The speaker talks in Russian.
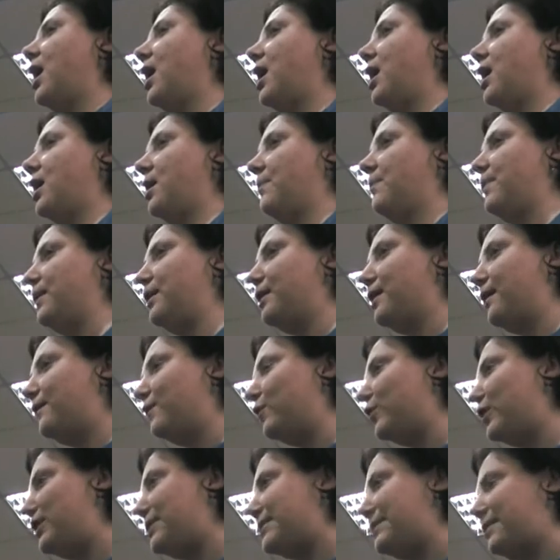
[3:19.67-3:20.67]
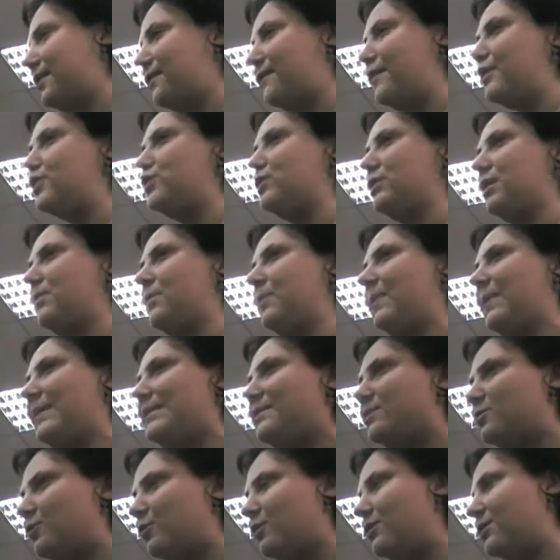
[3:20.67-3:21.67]
А, переговоры с норвежским
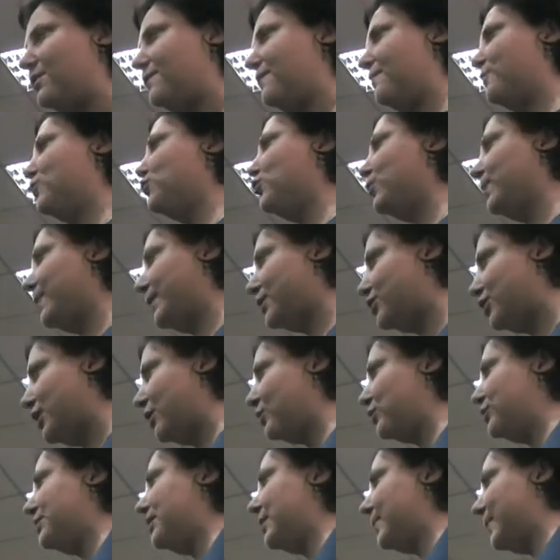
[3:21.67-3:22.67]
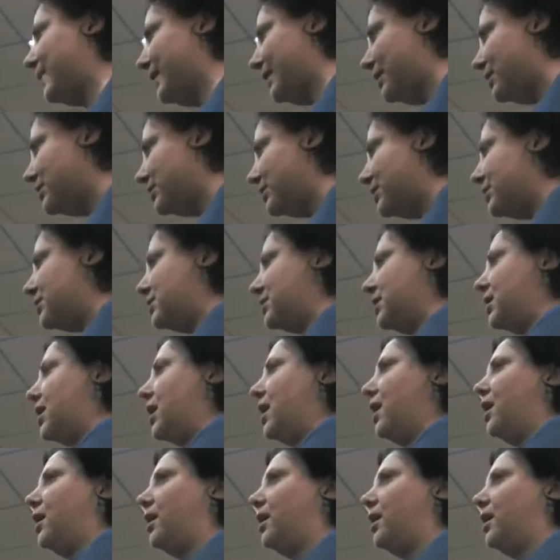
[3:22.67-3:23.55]
посольством, что, пожалуйста, придите,